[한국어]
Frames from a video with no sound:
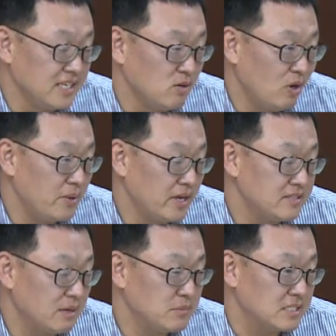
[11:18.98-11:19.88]
이
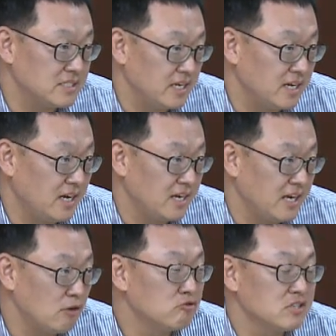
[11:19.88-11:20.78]
화백의 삶
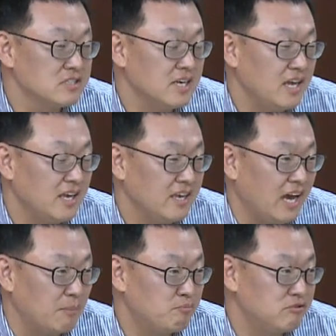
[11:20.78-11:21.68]
자체가 한국
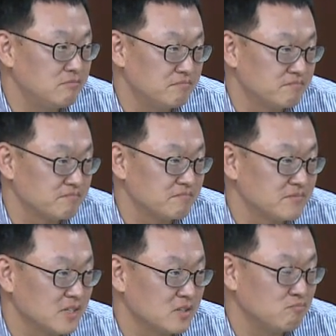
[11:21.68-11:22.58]
전쟁의 아픔,
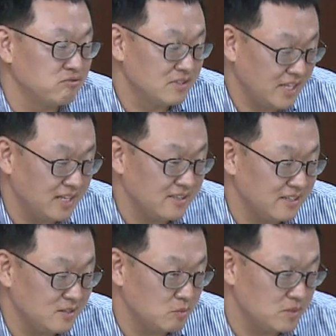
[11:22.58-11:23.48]
어떤 음. 분단을
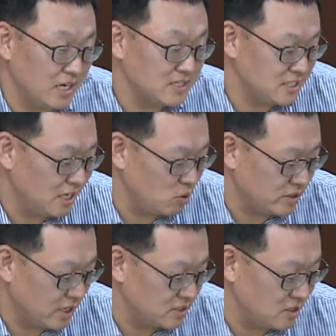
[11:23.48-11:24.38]
네. 좀
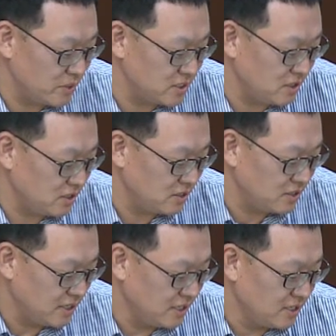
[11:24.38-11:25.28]
상징하고 있다는
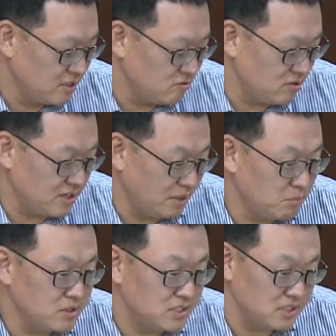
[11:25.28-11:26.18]
점에서 우리가
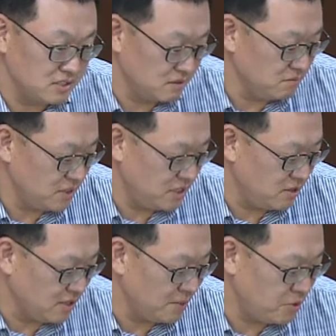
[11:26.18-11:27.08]
한 번쯤
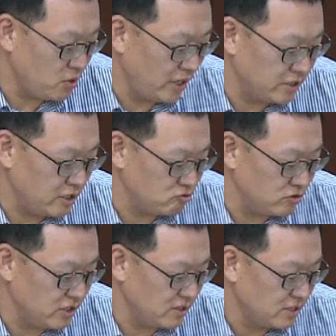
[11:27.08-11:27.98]
기억할 필요가
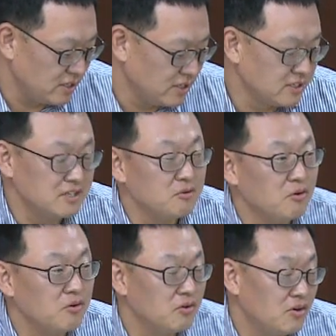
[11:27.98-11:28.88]
있겠고요. 그렇네요.
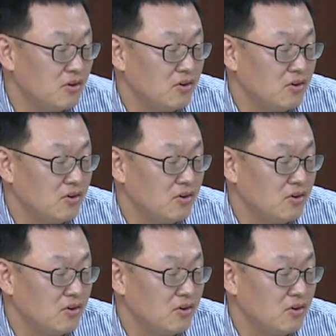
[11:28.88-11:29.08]
그리고